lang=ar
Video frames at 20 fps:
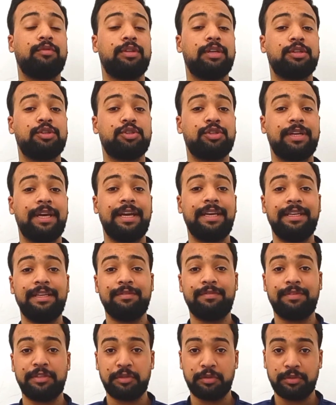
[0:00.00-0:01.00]
ما
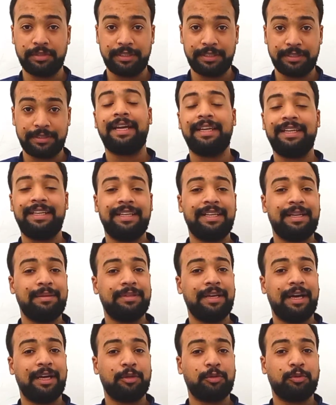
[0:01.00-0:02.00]
اي فيديو جديد خلينا
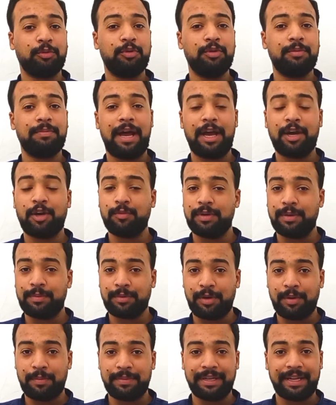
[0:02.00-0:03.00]
نبدا على طول معاكم
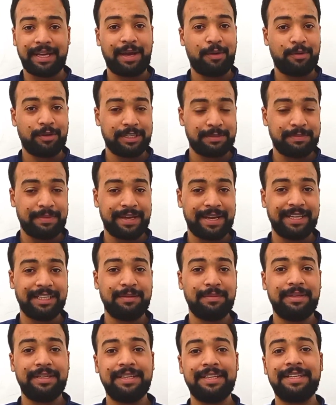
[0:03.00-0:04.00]
ابراهيم من الخوارزمي
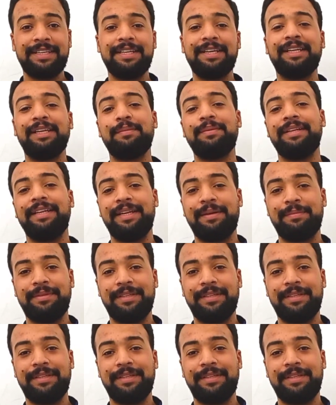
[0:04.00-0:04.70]
اكاديمي يلا بينا